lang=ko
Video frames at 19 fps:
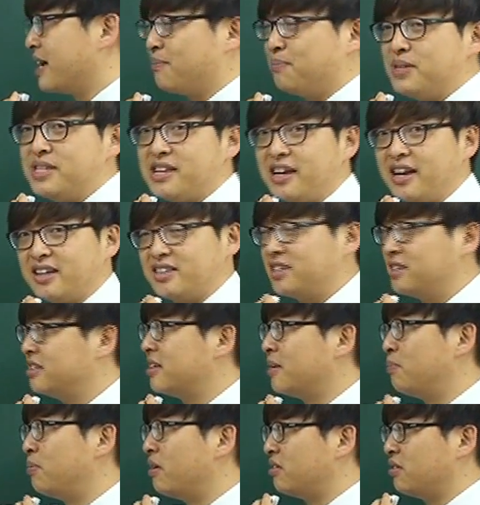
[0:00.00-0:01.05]
잡히잖아.
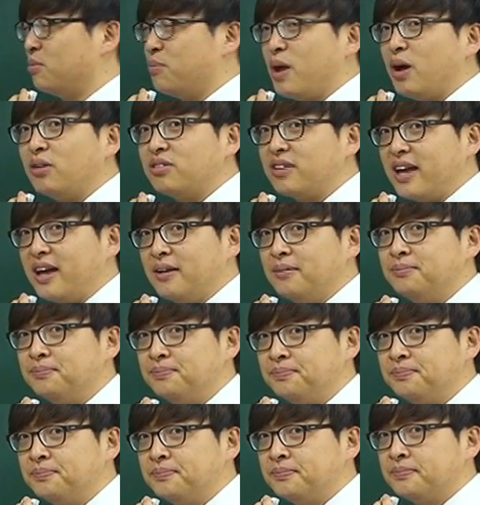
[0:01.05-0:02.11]
천사 플러스 명사.
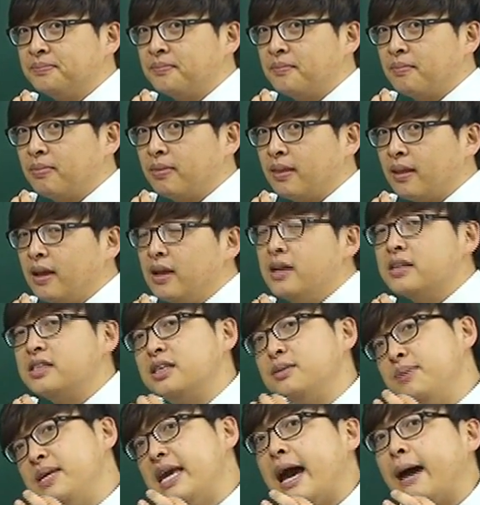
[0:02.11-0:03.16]

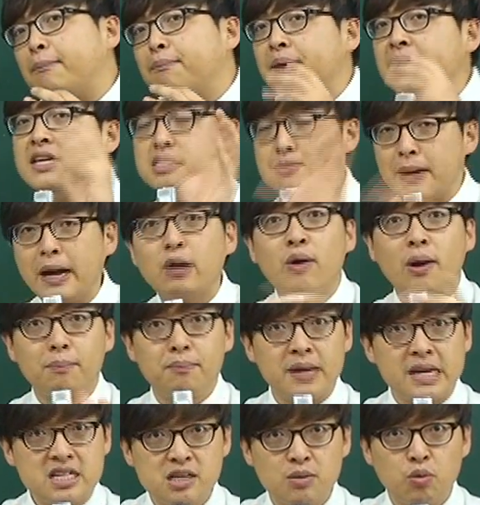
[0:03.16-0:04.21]
지금 이 앞페이지, 바로
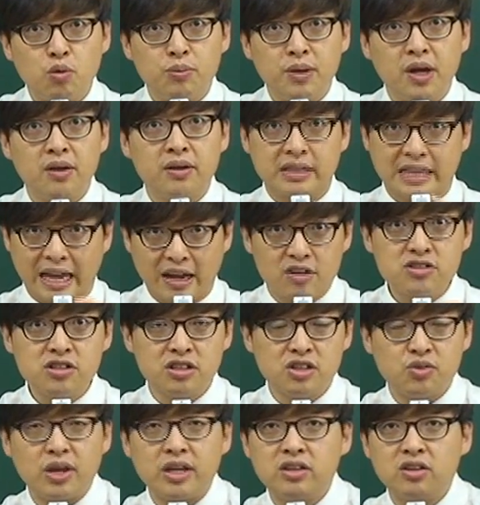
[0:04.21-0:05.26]
앞페이지에 보면 단어
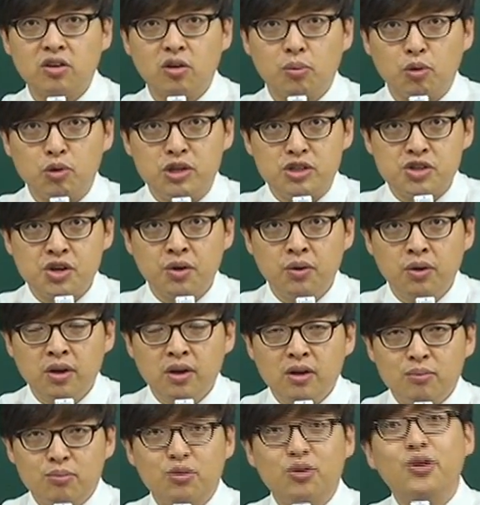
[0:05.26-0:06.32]
정리돼 있던 거 보이죠?
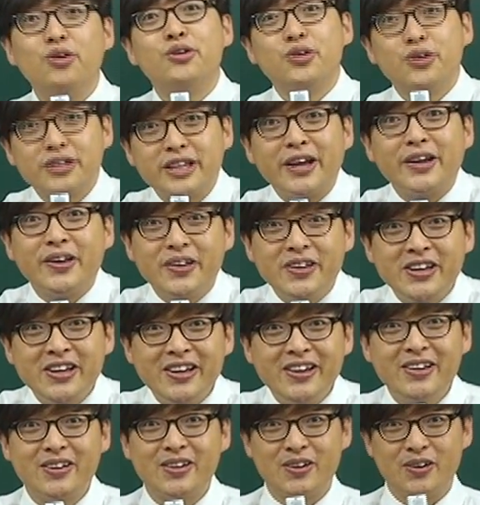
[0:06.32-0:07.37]
물론 그거
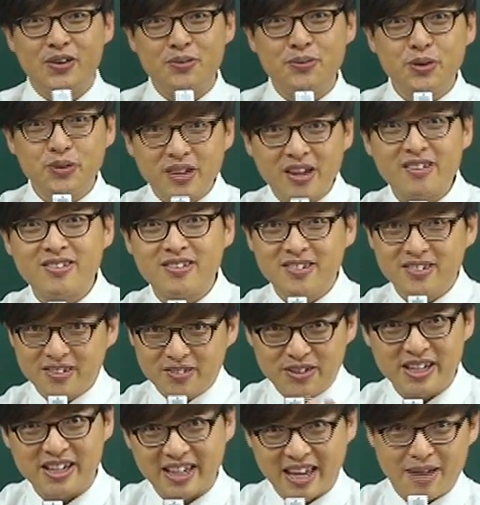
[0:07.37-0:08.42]
당연히 리뷰 테스트
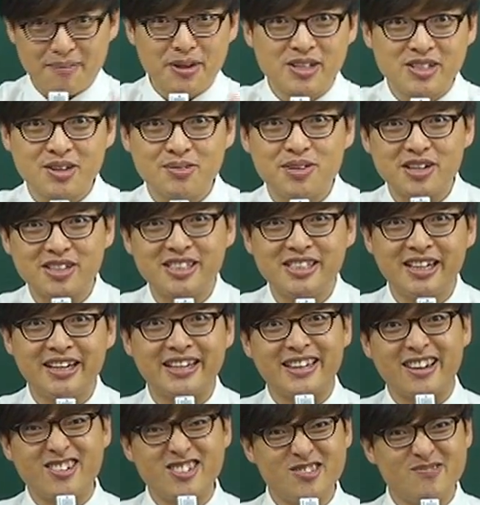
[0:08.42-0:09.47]
우리 개별 참석
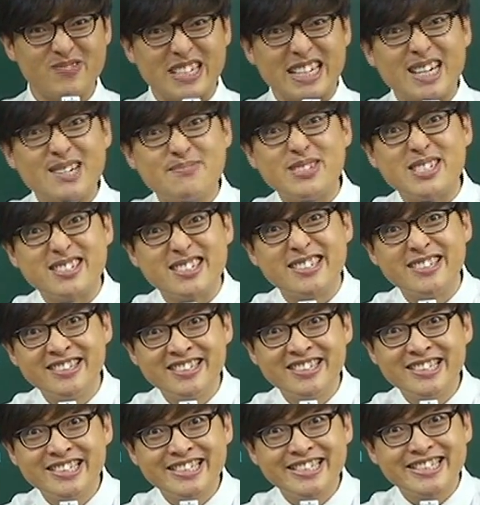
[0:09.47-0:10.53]
시간에 다루시면
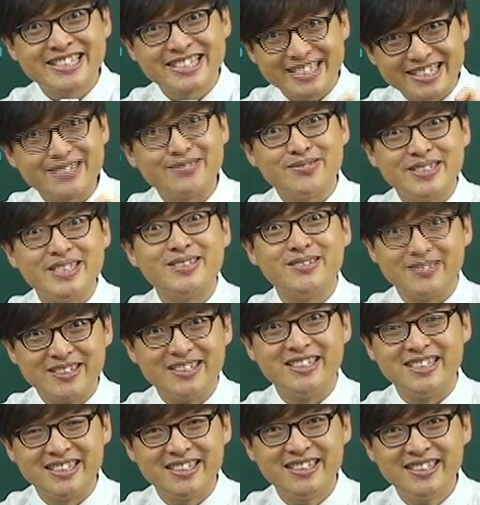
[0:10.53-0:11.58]
다어저
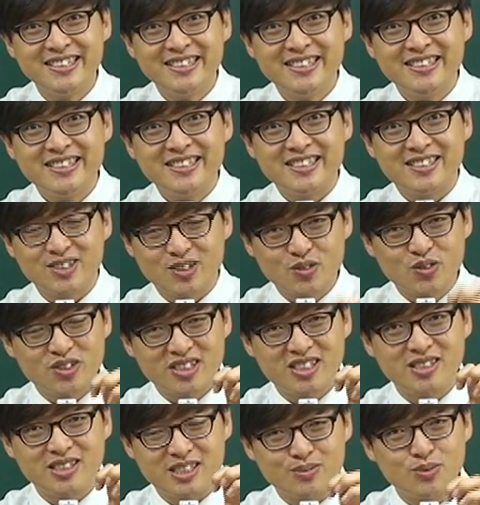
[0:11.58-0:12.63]
외워. 그
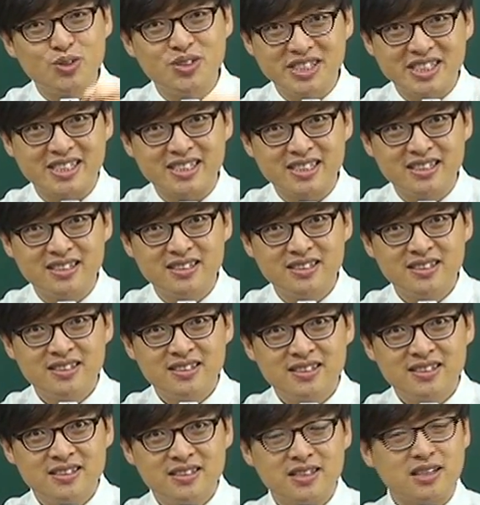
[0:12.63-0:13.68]
정도는 지금 기본이야.
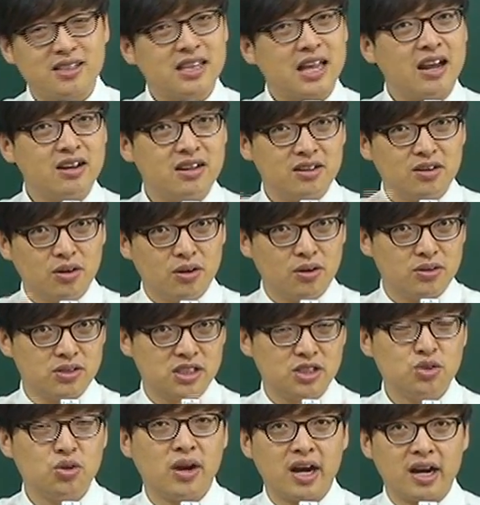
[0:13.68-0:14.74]
근데 단어 이거
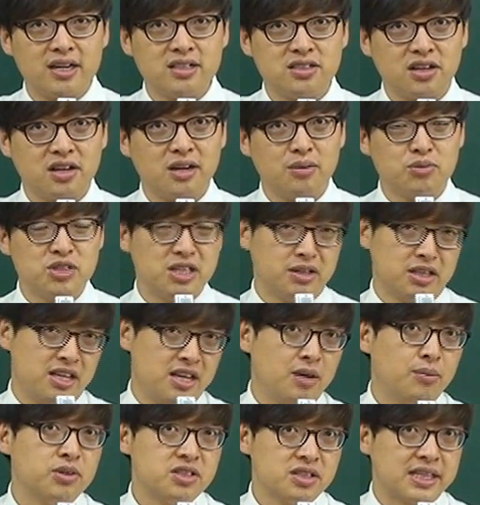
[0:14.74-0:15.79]
진도 나가기 전에 네가,
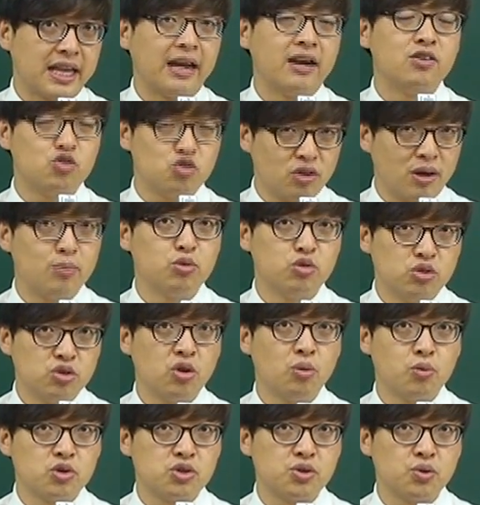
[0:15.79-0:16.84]
뭐 먼저 단어 쭉 한번
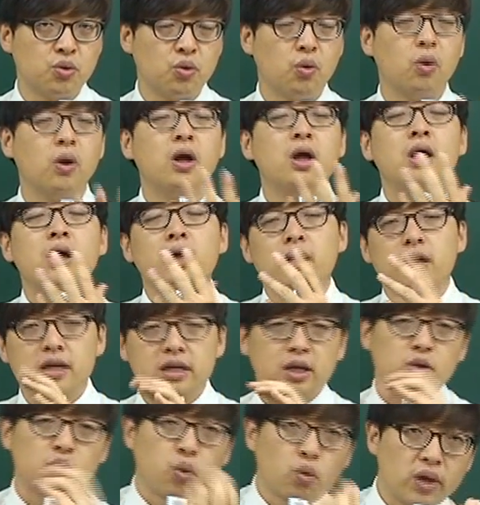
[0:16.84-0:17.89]
훑어보시고
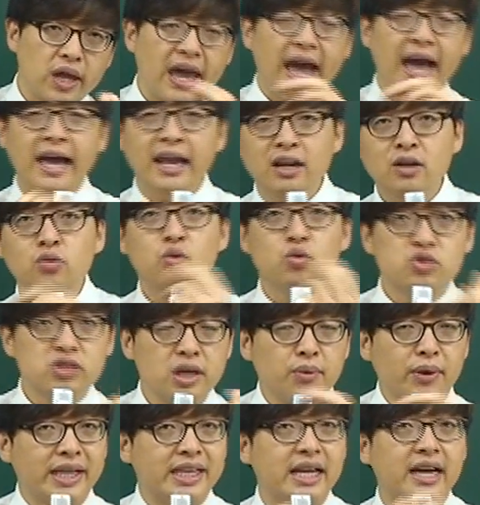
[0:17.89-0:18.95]
이렇게 독해하는
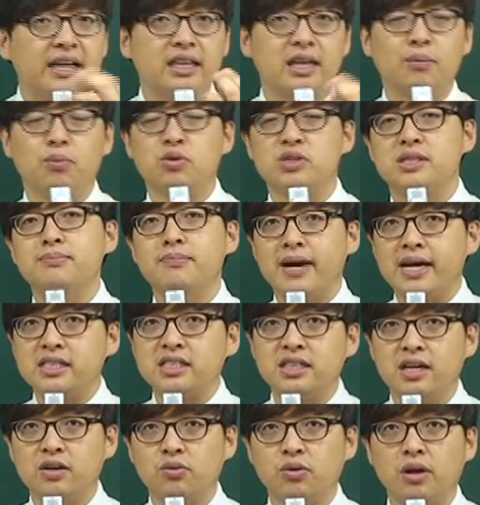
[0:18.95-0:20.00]
도중에 왔다 갔다 보지
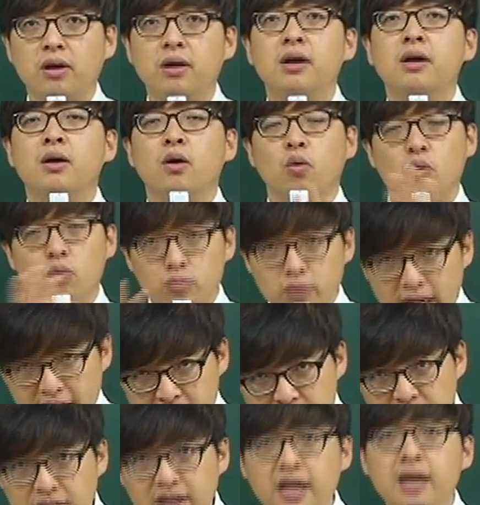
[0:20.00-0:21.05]
마시라고요.
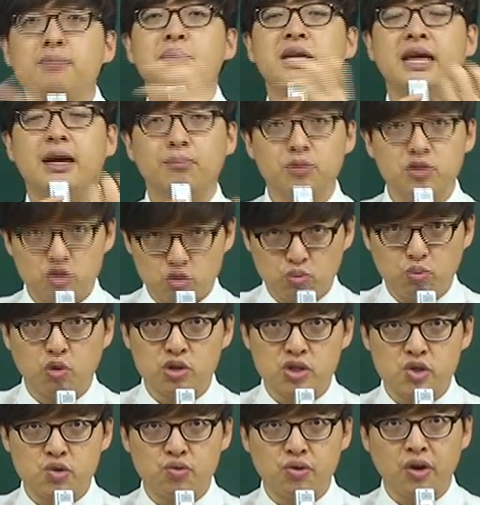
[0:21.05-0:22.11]
공부하기 전에 미리 한번 쭉
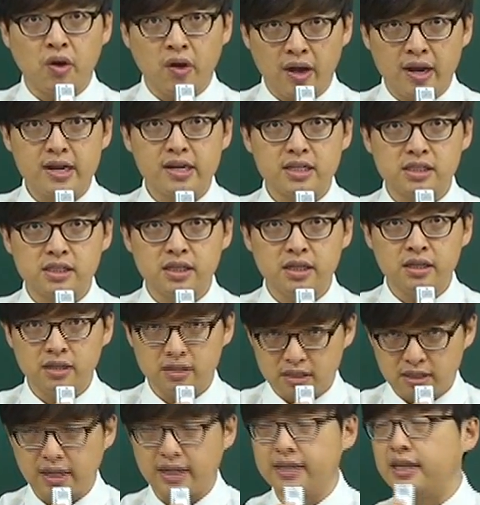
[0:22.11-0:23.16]
보시고요.
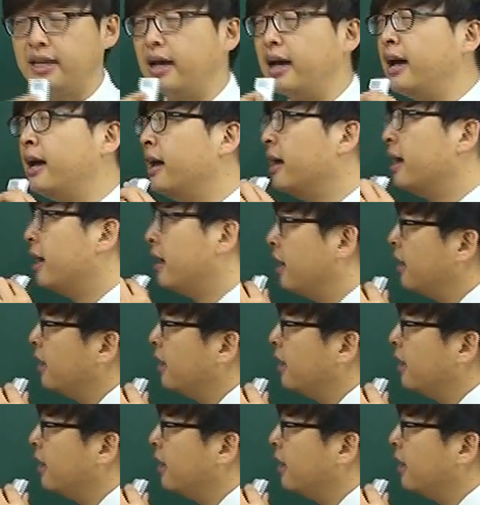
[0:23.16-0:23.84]
알겠지? 간다.